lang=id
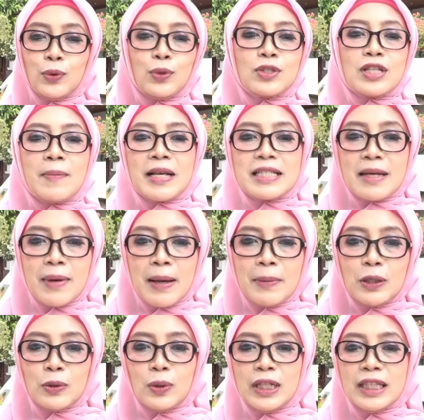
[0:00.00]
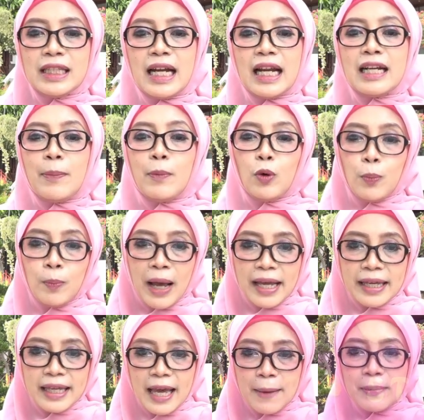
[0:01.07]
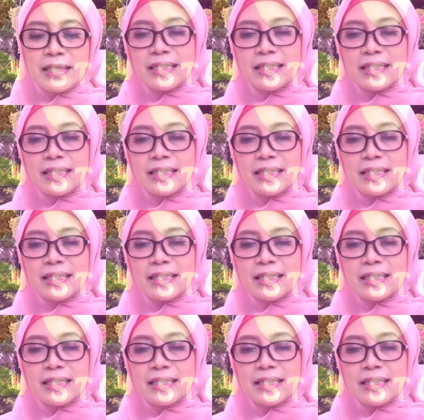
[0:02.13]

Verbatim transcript: untuk sama-sama peduli terhadap upaya